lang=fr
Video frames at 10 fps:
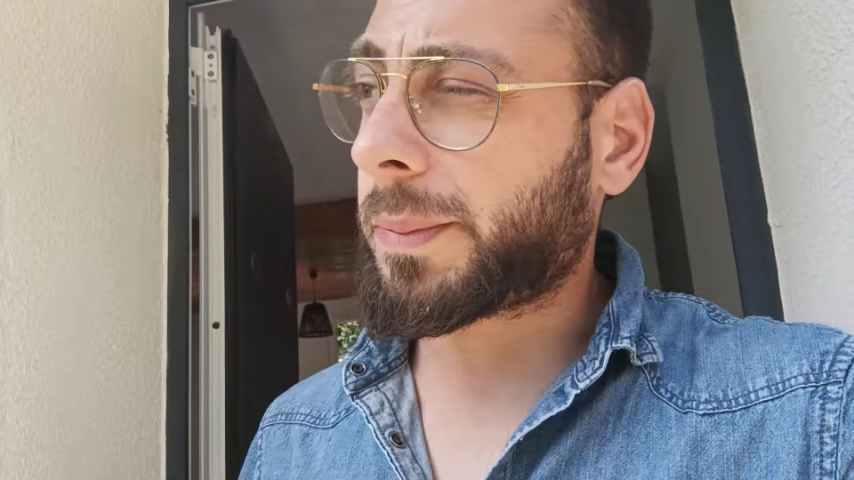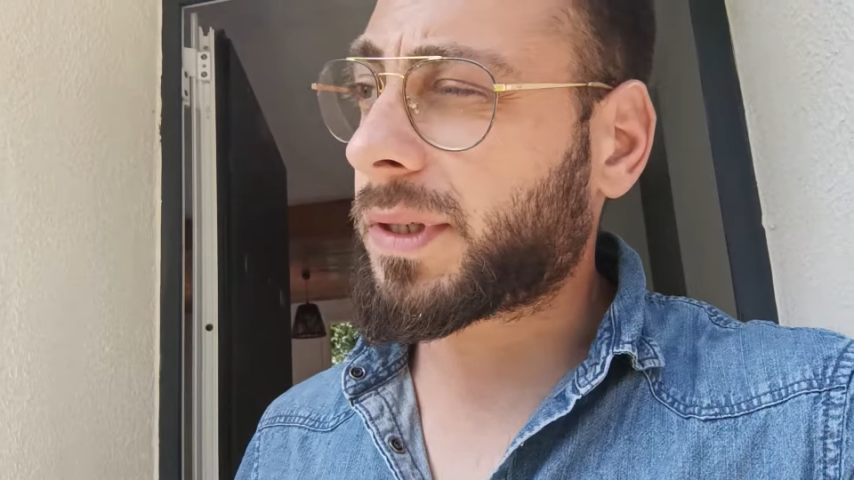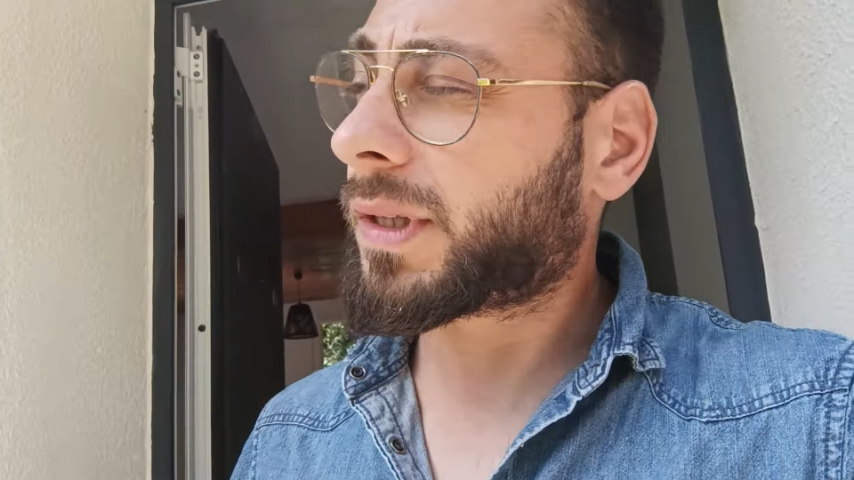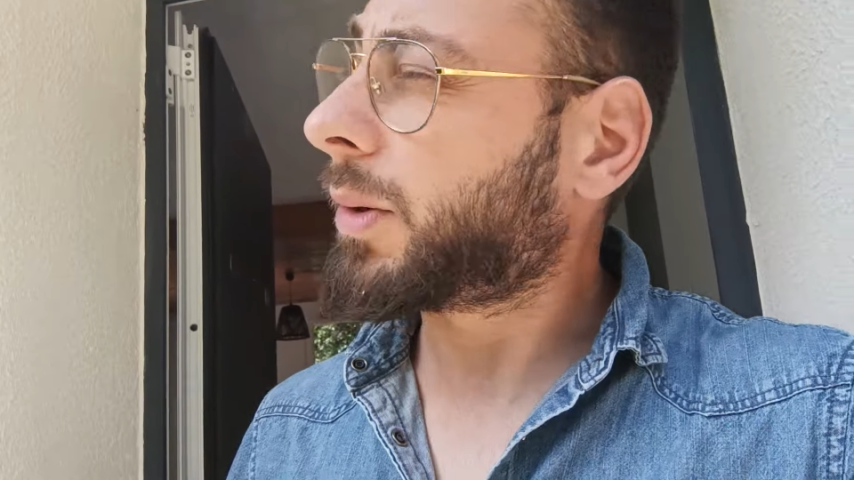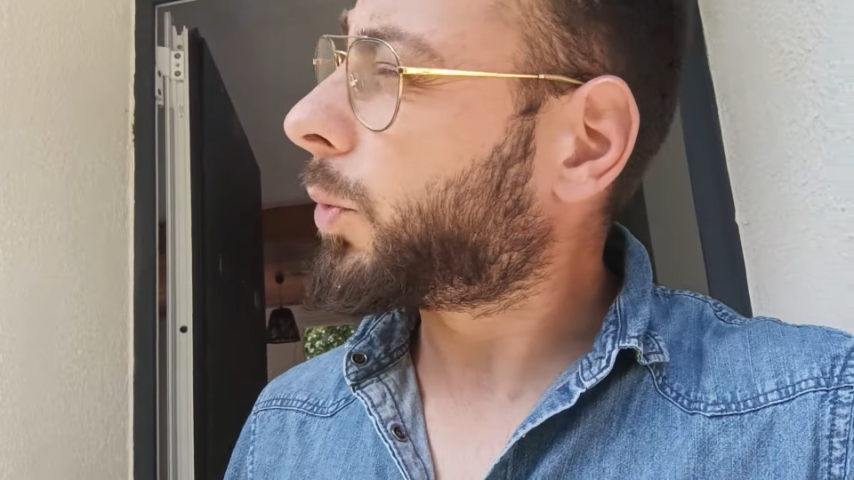
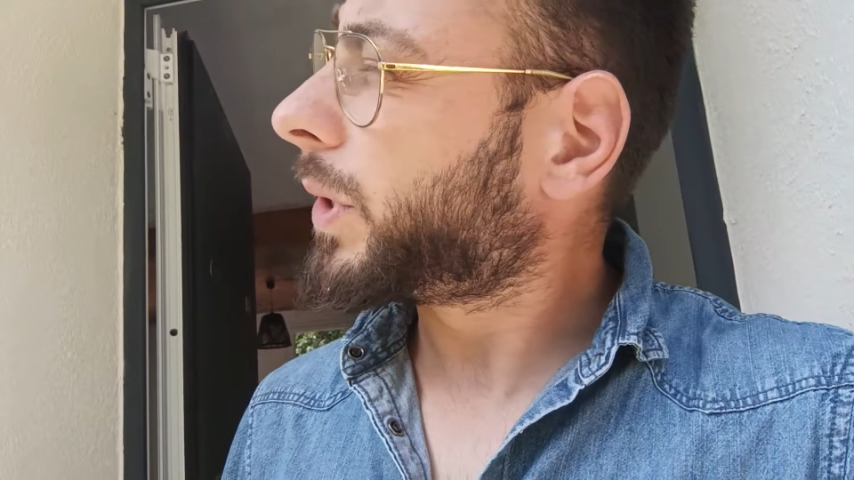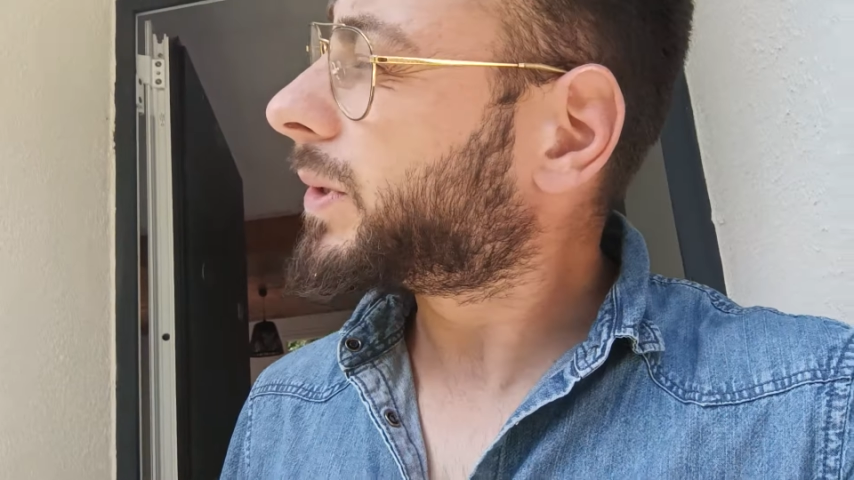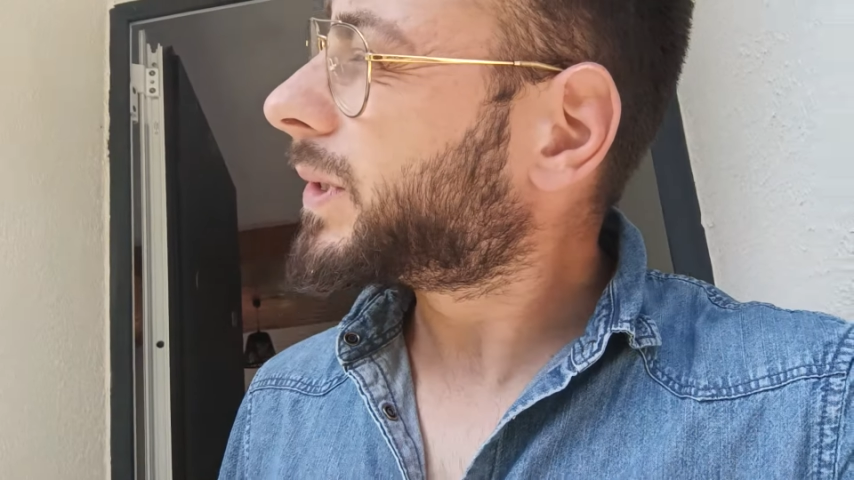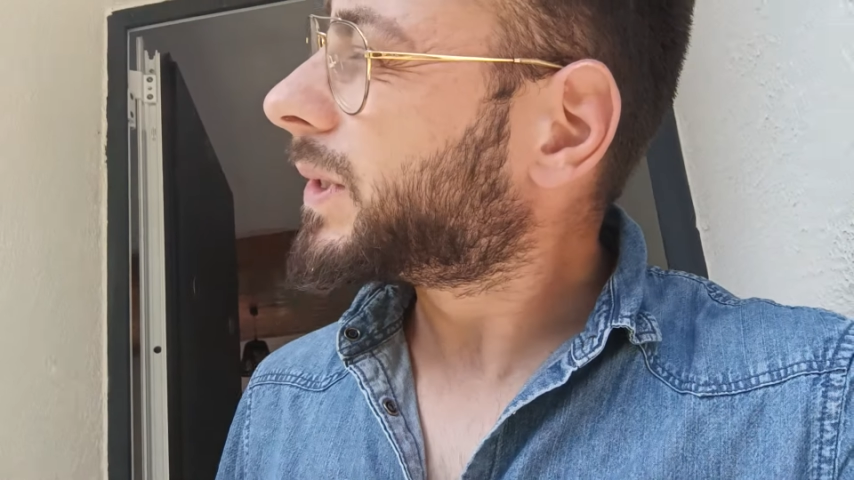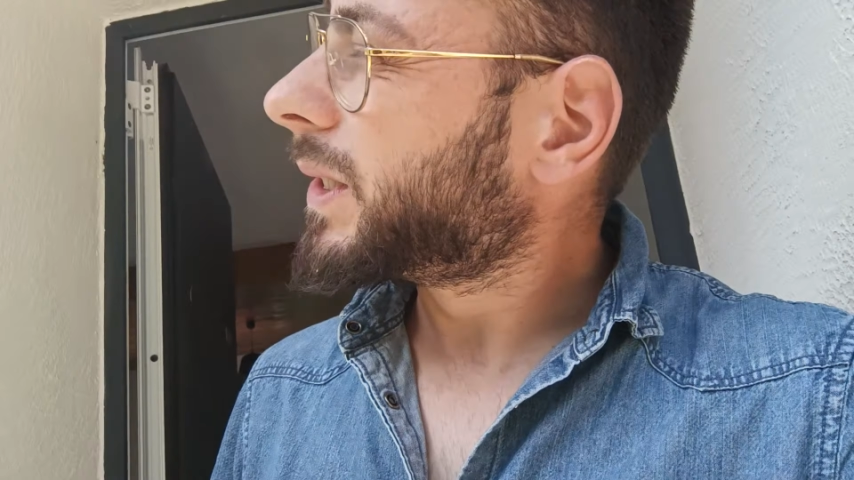m'absenter un
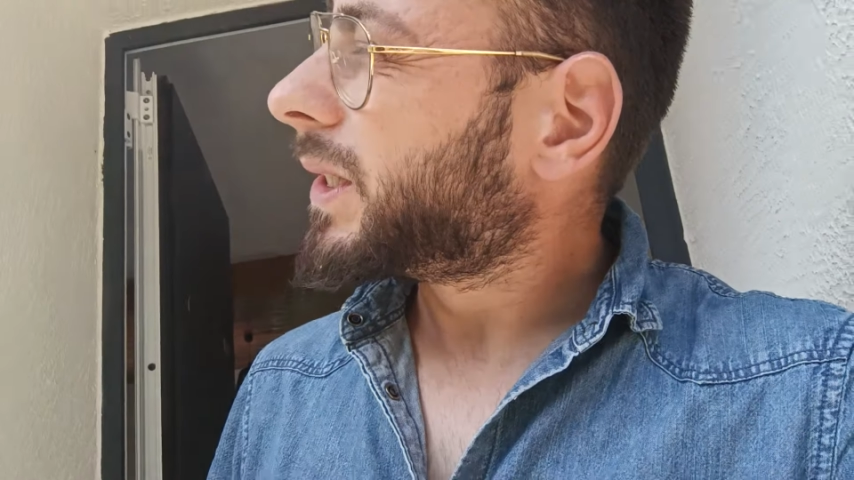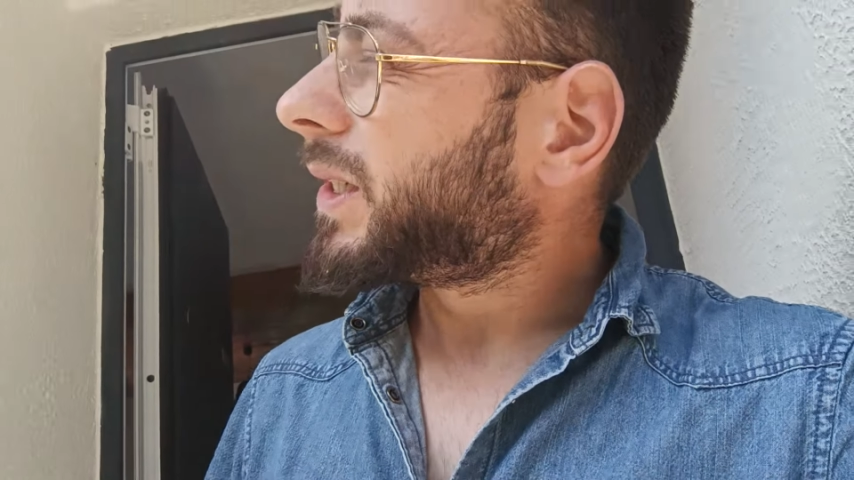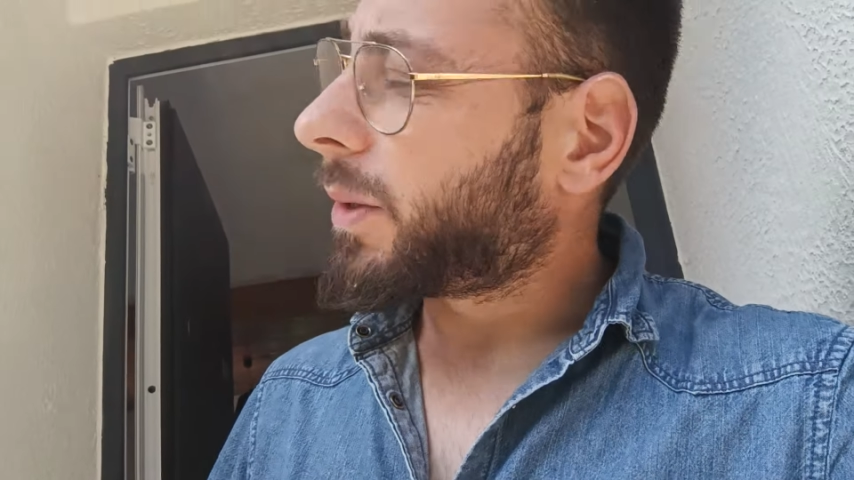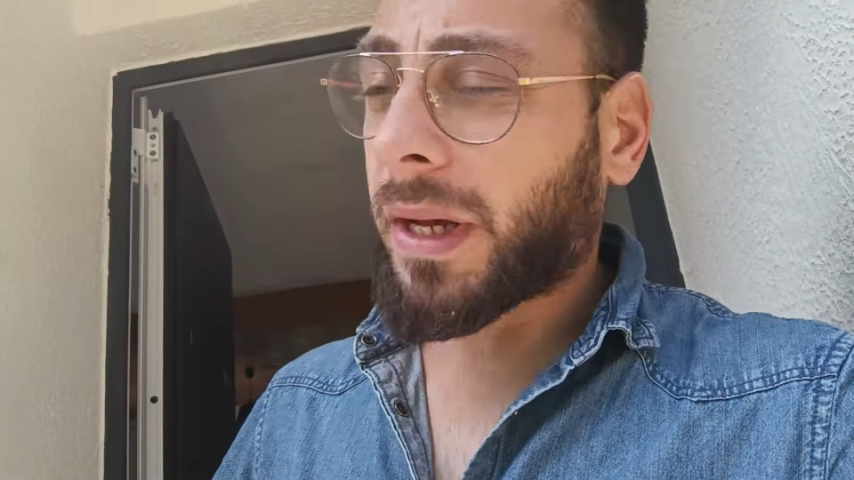moment. Il